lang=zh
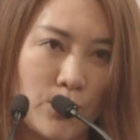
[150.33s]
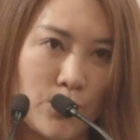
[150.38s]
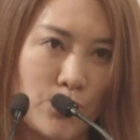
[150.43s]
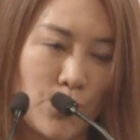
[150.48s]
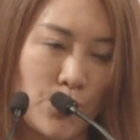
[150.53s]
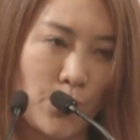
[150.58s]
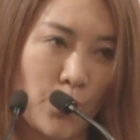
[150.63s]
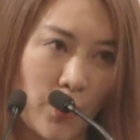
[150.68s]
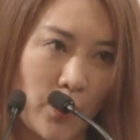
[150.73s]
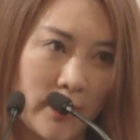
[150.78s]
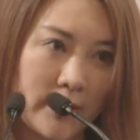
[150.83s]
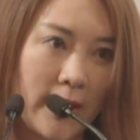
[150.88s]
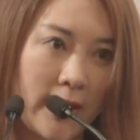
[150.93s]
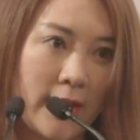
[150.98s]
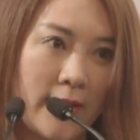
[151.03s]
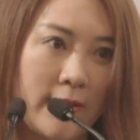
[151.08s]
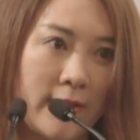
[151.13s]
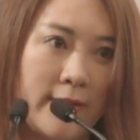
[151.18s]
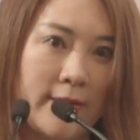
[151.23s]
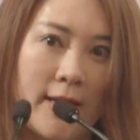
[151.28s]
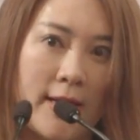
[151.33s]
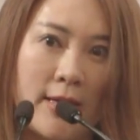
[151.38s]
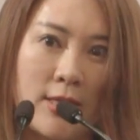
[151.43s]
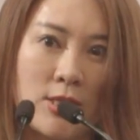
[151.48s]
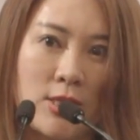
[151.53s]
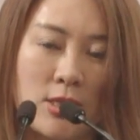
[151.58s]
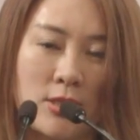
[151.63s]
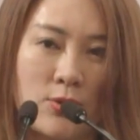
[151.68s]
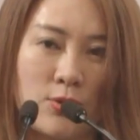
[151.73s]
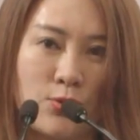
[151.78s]
中国内应该
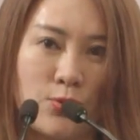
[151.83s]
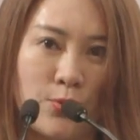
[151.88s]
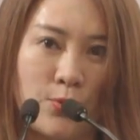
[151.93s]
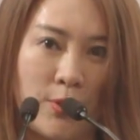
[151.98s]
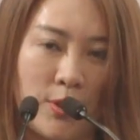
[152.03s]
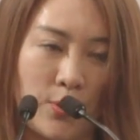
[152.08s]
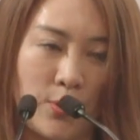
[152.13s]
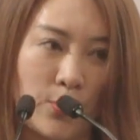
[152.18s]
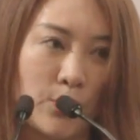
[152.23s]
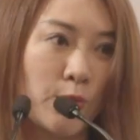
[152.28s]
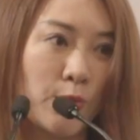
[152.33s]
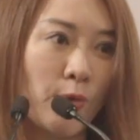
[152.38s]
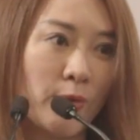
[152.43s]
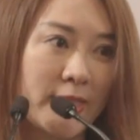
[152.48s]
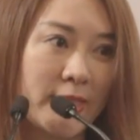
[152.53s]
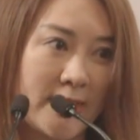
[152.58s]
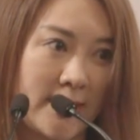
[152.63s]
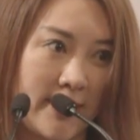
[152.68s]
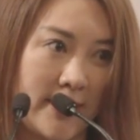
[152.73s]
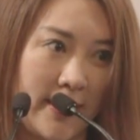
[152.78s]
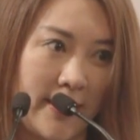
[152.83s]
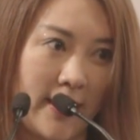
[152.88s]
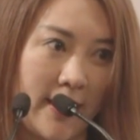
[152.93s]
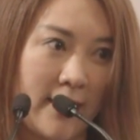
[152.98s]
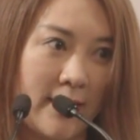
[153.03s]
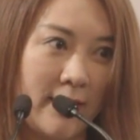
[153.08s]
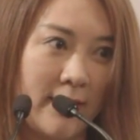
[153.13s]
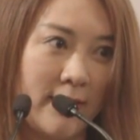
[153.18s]
是属于龙头企业。